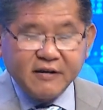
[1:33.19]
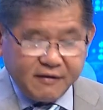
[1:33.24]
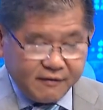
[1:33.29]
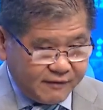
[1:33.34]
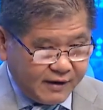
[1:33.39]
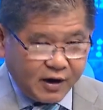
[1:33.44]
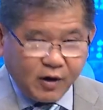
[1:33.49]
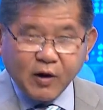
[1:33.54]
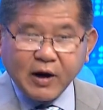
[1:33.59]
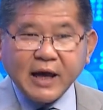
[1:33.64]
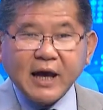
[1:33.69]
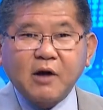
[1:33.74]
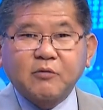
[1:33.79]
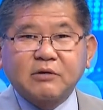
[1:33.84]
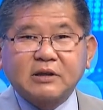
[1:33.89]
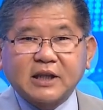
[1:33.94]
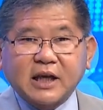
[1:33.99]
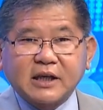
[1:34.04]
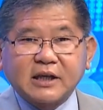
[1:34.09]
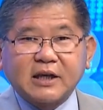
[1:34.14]
và có lẽ ông đã
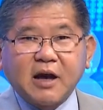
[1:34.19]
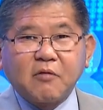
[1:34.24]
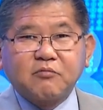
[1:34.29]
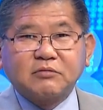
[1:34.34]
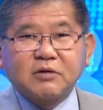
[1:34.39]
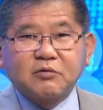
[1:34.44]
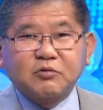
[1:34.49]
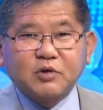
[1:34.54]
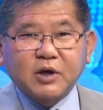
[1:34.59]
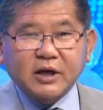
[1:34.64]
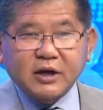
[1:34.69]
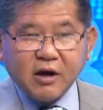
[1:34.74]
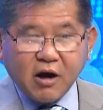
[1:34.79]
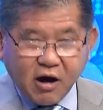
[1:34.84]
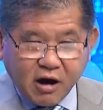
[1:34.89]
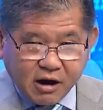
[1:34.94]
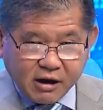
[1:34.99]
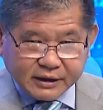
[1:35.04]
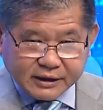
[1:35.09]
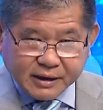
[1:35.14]
thành công trong chuyện
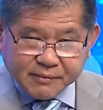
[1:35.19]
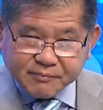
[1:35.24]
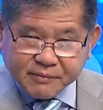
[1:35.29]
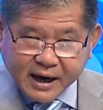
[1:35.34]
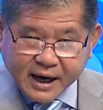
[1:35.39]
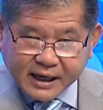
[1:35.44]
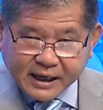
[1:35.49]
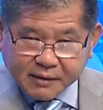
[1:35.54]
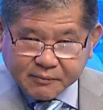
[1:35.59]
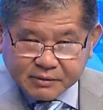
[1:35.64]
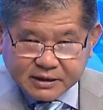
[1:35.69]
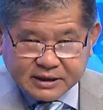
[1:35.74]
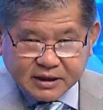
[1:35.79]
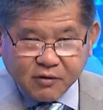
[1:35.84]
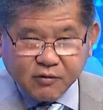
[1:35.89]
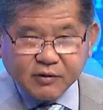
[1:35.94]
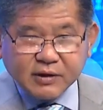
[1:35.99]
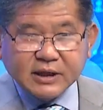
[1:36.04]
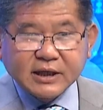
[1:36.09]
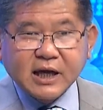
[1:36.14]
đó năm
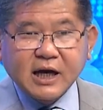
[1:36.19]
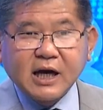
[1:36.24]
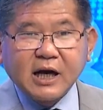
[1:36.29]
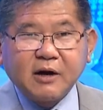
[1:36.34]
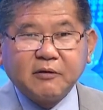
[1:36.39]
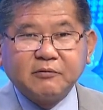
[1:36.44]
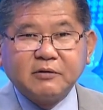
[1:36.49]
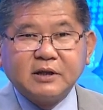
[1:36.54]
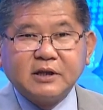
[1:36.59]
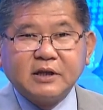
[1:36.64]
2016 quý vị nhớ không